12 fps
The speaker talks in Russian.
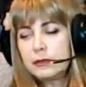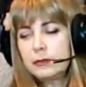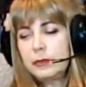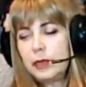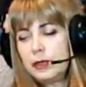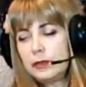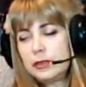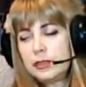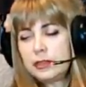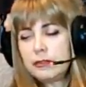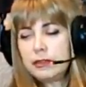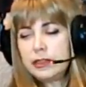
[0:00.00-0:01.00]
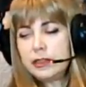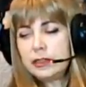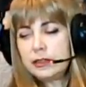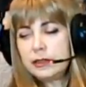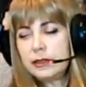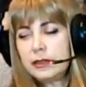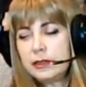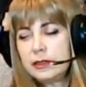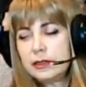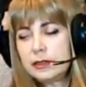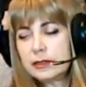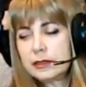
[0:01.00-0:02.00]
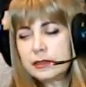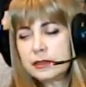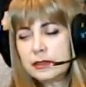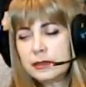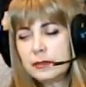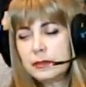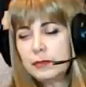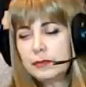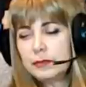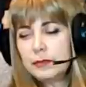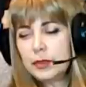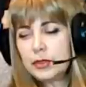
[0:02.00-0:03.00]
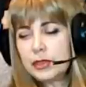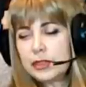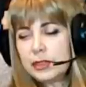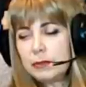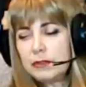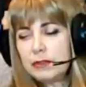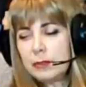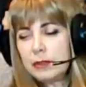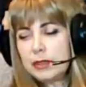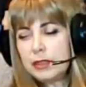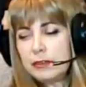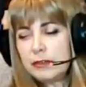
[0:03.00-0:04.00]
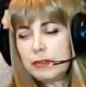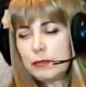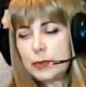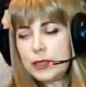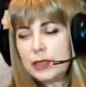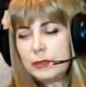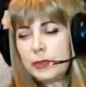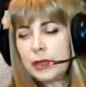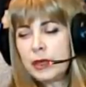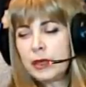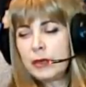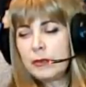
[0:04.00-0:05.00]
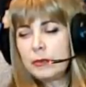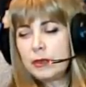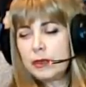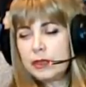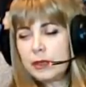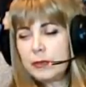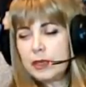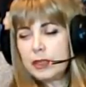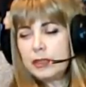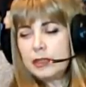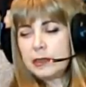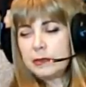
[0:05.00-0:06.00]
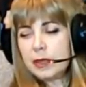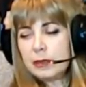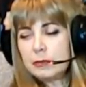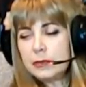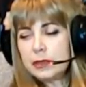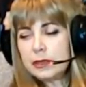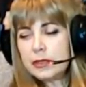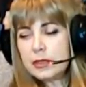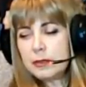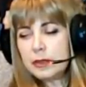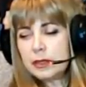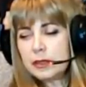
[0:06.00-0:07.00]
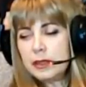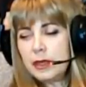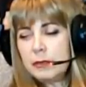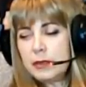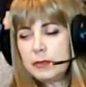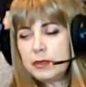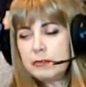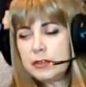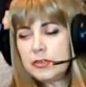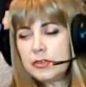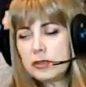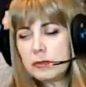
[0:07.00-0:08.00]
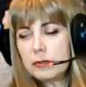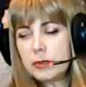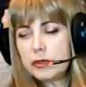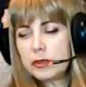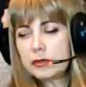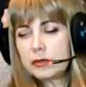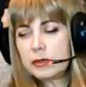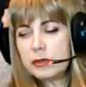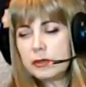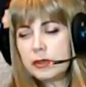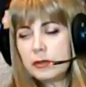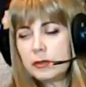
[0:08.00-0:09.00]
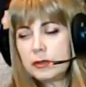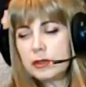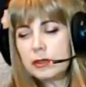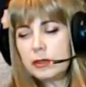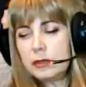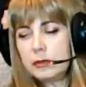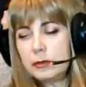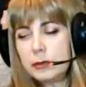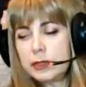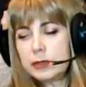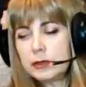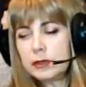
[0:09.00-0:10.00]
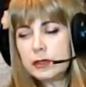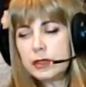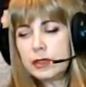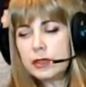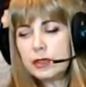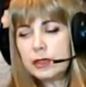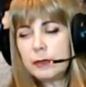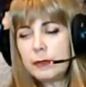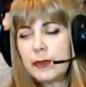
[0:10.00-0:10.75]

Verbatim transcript: проходишь сквозь них. Они как... Можно с ними взаимодействовать, в принципе. Просто механизм там, скажем так, нам непривычный. Там просто какие-то окна и идут потоки энергии. Там